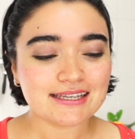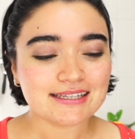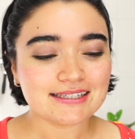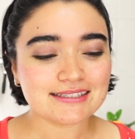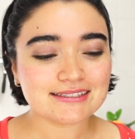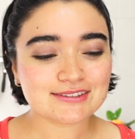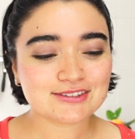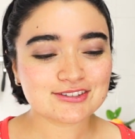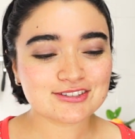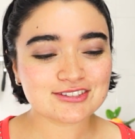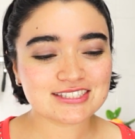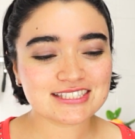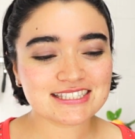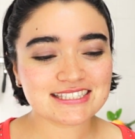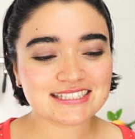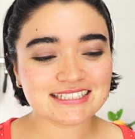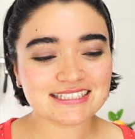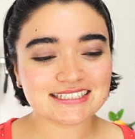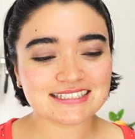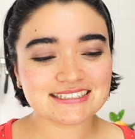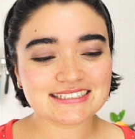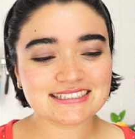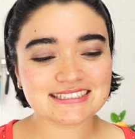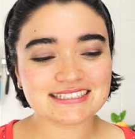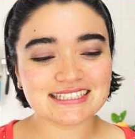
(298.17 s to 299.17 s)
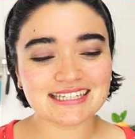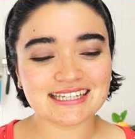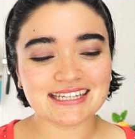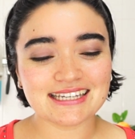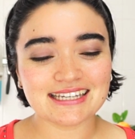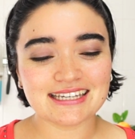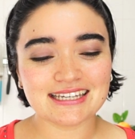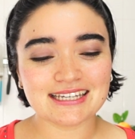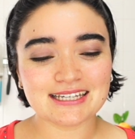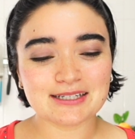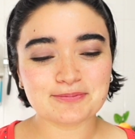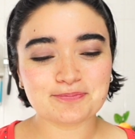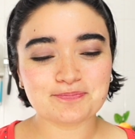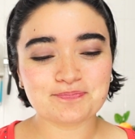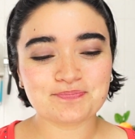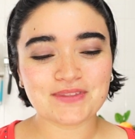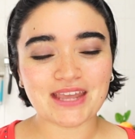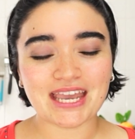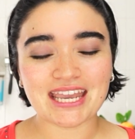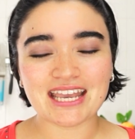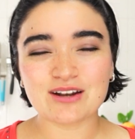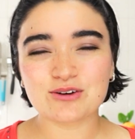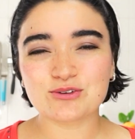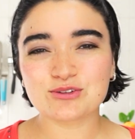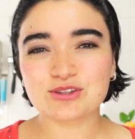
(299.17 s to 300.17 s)
Entonces,
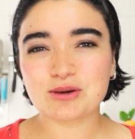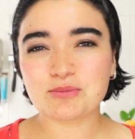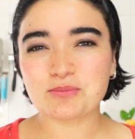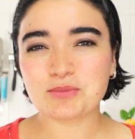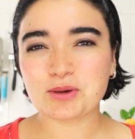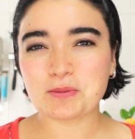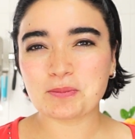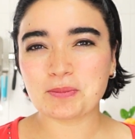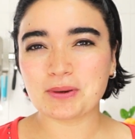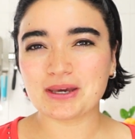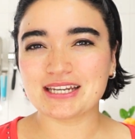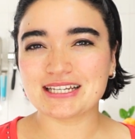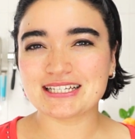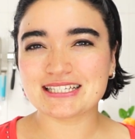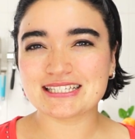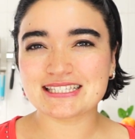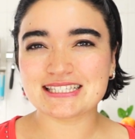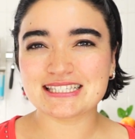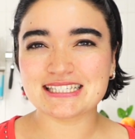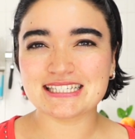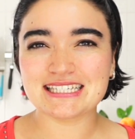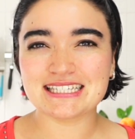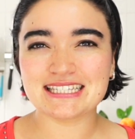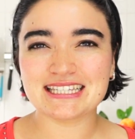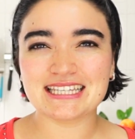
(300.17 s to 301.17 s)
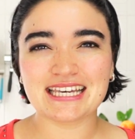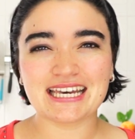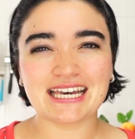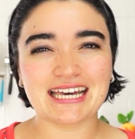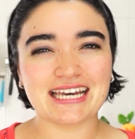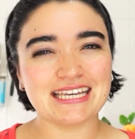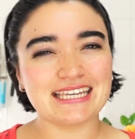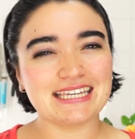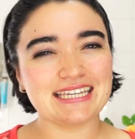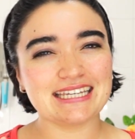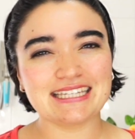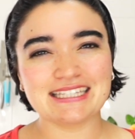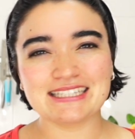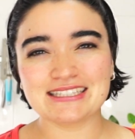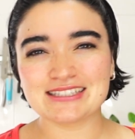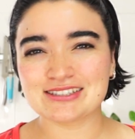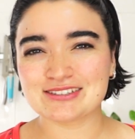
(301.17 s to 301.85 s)
em, hay algunas muy parecidas y